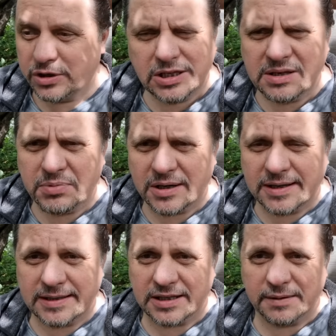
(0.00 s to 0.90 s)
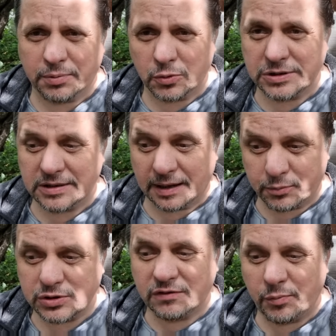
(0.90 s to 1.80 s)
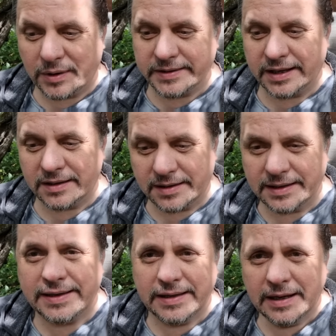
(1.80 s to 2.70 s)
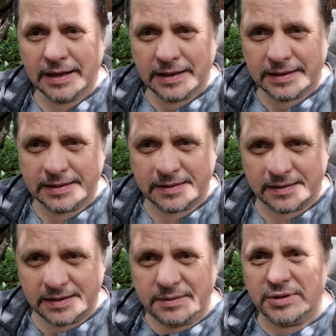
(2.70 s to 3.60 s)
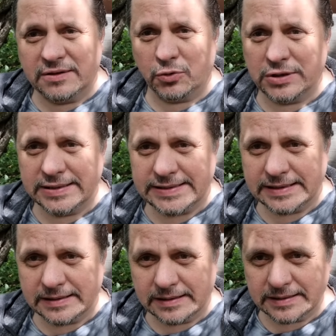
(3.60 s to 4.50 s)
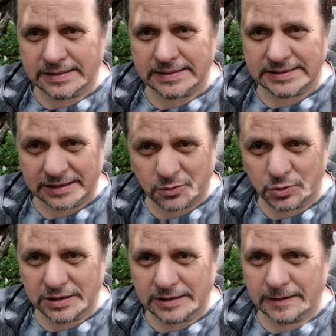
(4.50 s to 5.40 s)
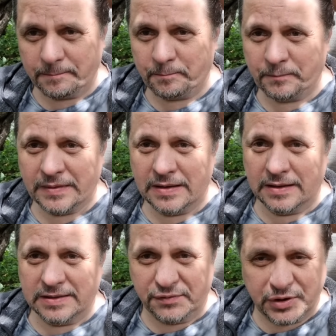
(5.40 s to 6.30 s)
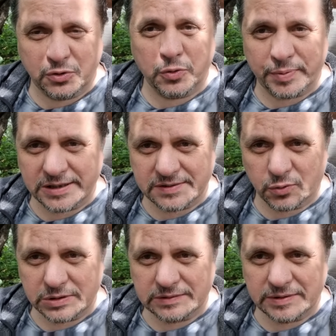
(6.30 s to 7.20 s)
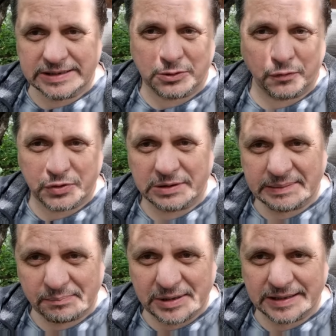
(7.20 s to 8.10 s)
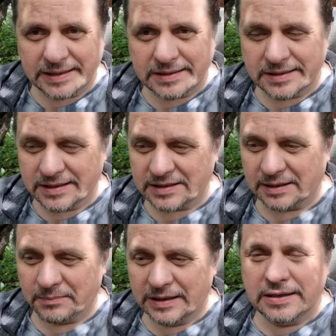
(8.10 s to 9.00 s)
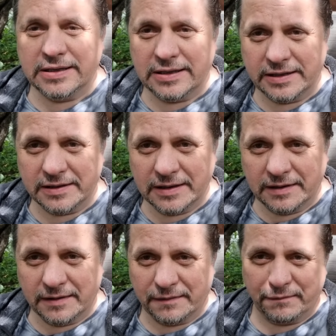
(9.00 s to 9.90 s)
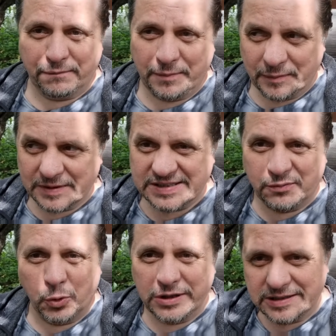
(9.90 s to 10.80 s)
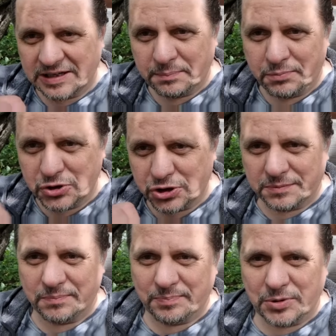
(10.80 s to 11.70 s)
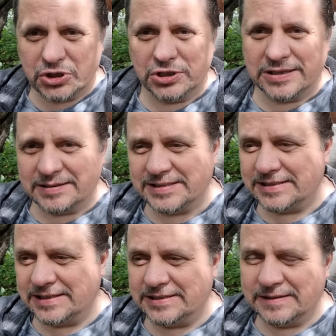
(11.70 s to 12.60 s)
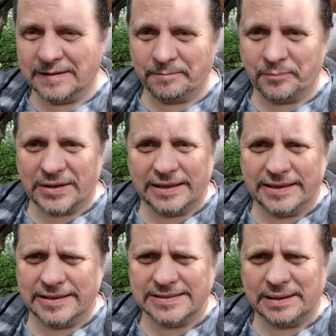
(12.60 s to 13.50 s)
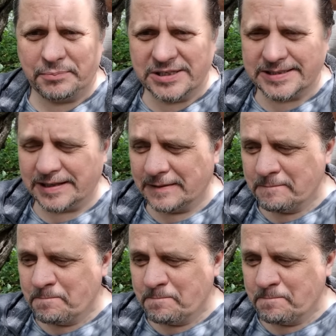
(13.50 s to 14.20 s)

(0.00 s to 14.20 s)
и не бегает, и не просит, а просто выполняет. Да, и э, именно вот эти э, сотрудники двигают производство. Те, кто все время бегает, и да, там, или э, звонит, или пишет, пишет, так сказать, э, какие-то записки,